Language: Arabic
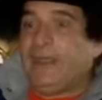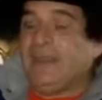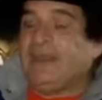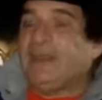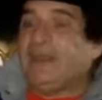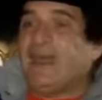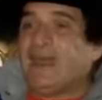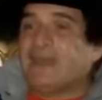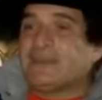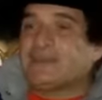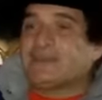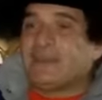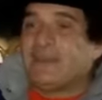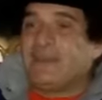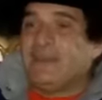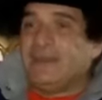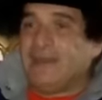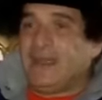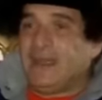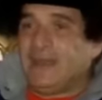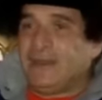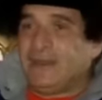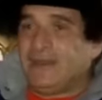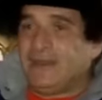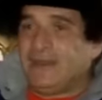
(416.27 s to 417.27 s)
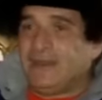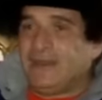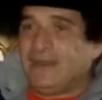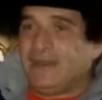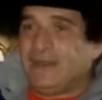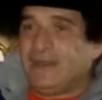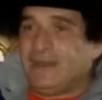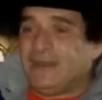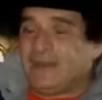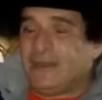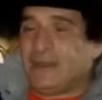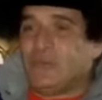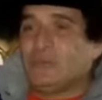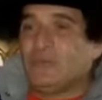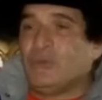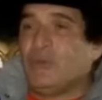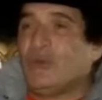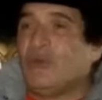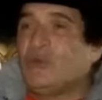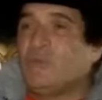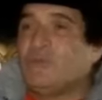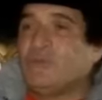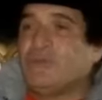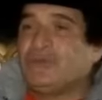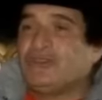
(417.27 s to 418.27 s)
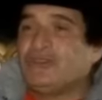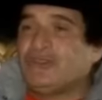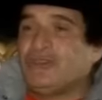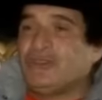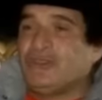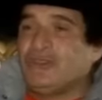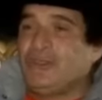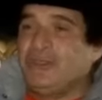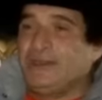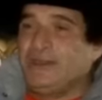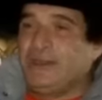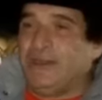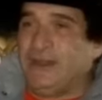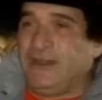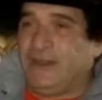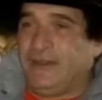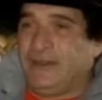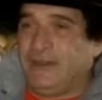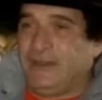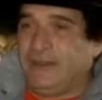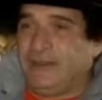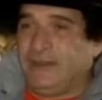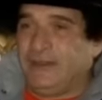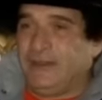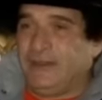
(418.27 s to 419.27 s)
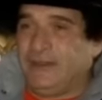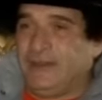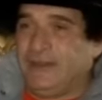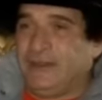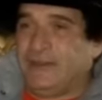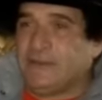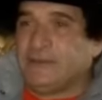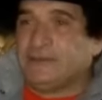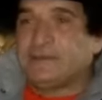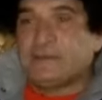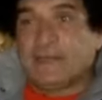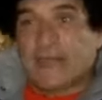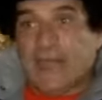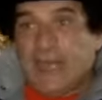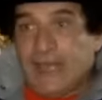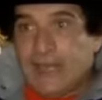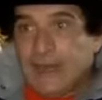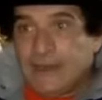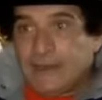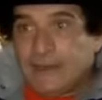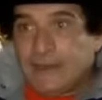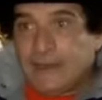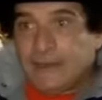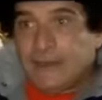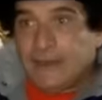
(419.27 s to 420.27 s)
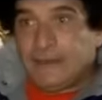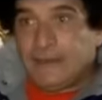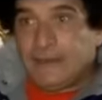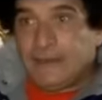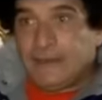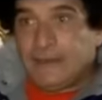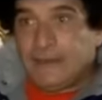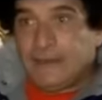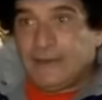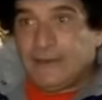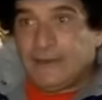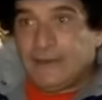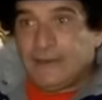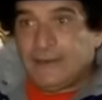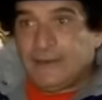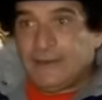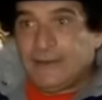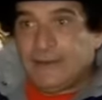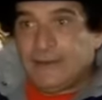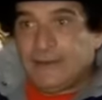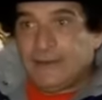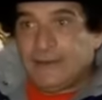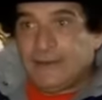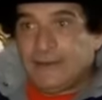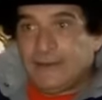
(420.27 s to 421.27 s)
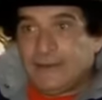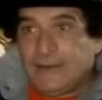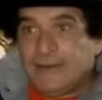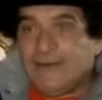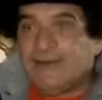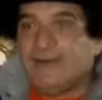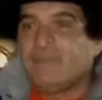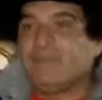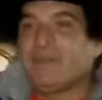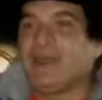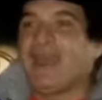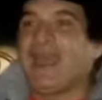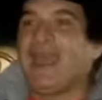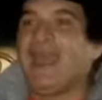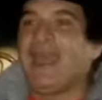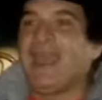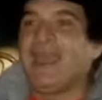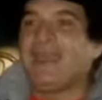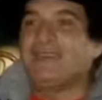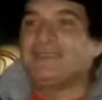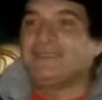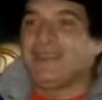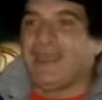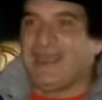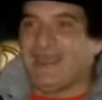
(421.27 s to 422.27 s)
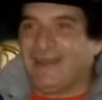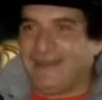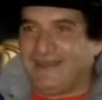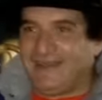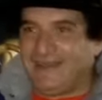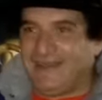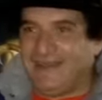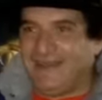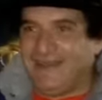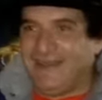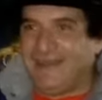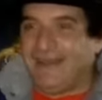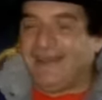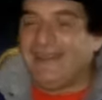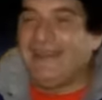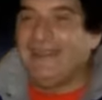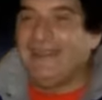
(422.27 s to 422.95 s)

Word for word: اللي حصل لي انا مم. رغم حبي الشديد ليه آه. زعل طبعا من حق ازعل أكيد.